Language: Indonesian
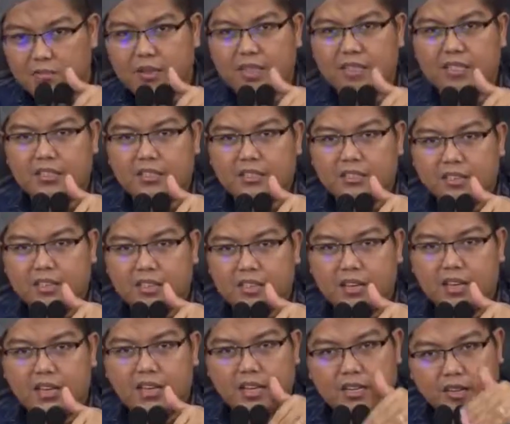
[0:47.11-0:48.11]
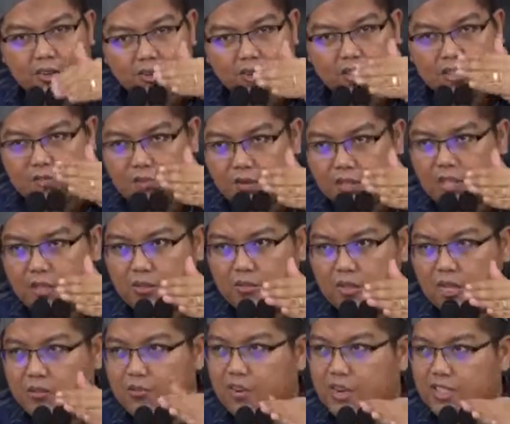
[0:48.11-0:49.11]
Pelit. Karena ada orang seperti
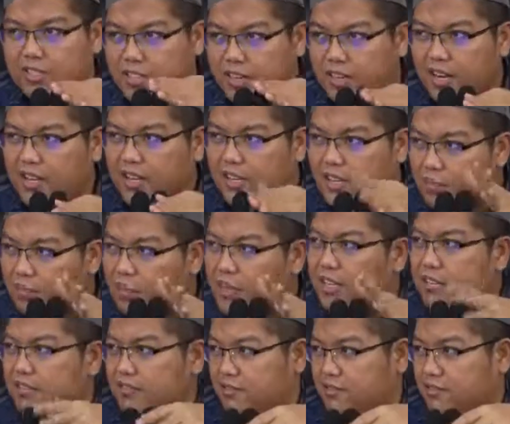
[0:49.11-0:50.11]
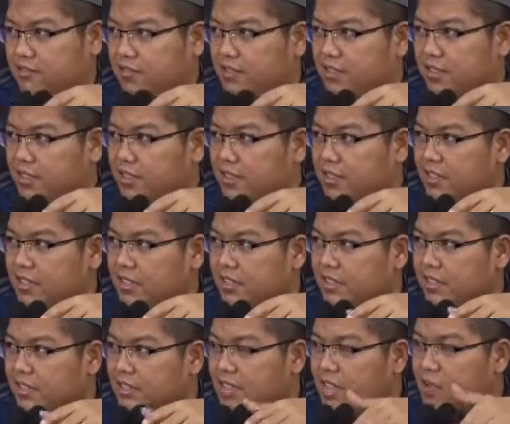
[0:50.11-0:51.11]
itu, dia bukan sederhana, dia pelit.
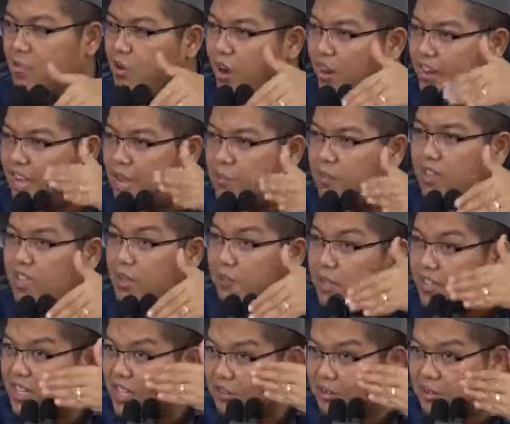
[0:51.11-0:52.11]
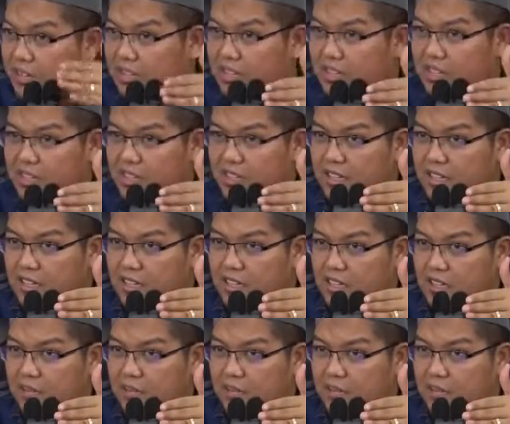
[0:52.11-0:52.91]
Dia bukan hemat tapi dia apa?